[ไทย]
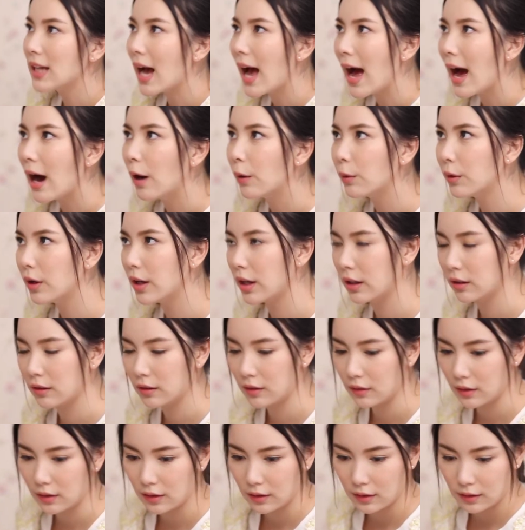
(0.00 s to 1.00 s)
นเช้าด้วย
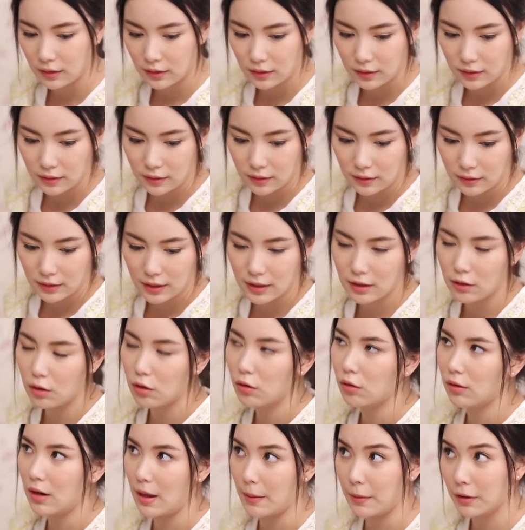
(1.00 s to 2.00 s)
ถ้าน
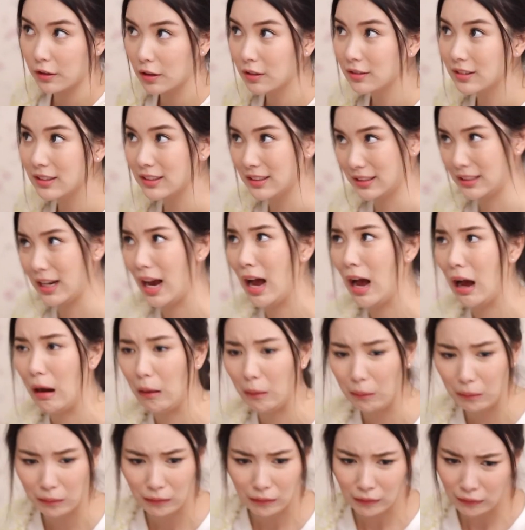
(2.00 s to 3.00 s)
อนโรงแรมก็ต้องตื่นเช้า
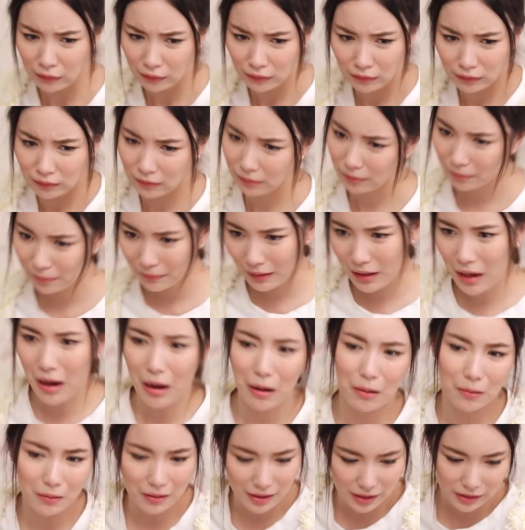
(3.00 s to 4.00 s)
ไม่
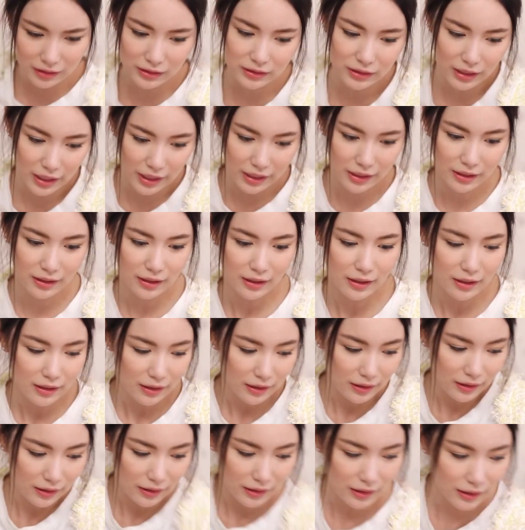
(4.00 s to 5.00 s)
เอาอ่ะเหนื่อย
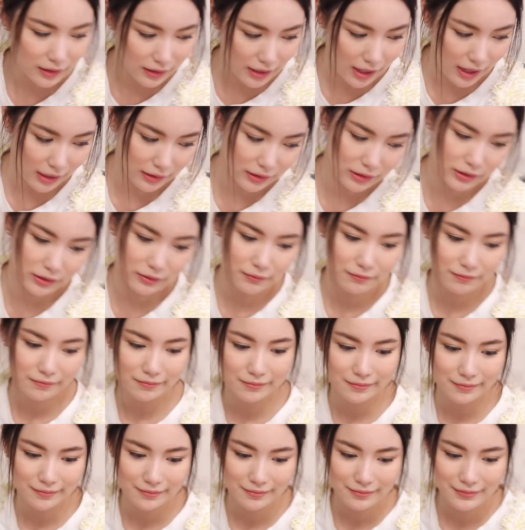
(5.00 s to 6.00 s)
อีกอย่างหนึ่ง
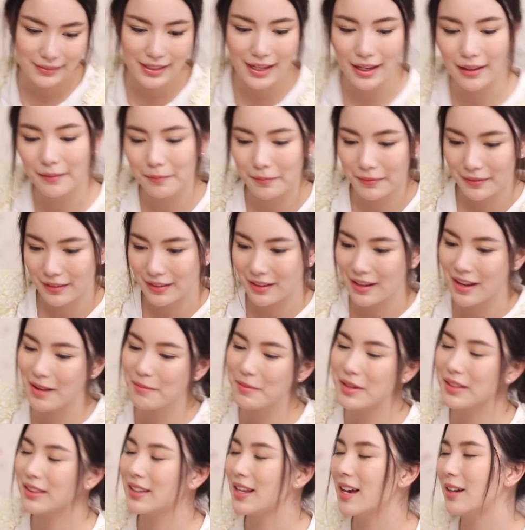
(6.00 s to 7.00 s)
เนี่ย แค่
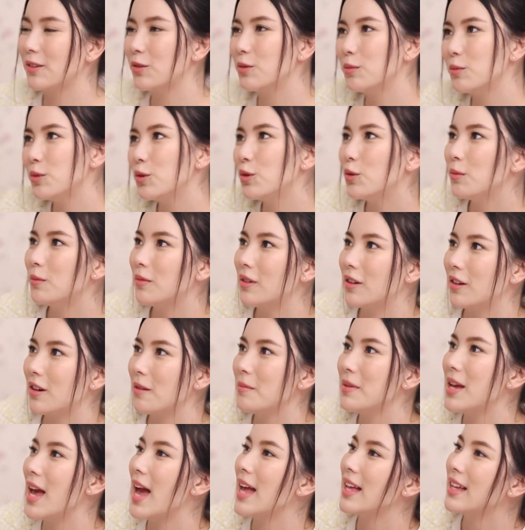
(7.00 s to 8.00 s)
มีเตียงนุ่มๆ แล้ว
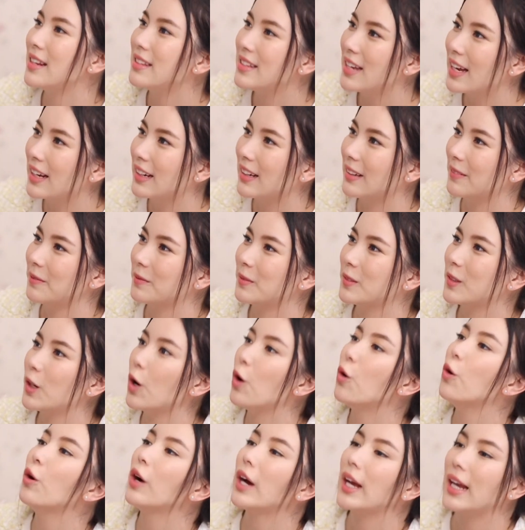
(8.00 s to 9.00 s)
ก็มีแอร์เย็
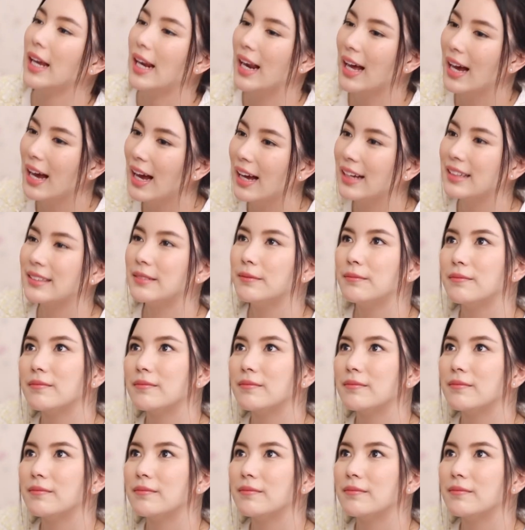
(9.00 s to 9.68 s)
นๆก็โอเคแล้วค่ะ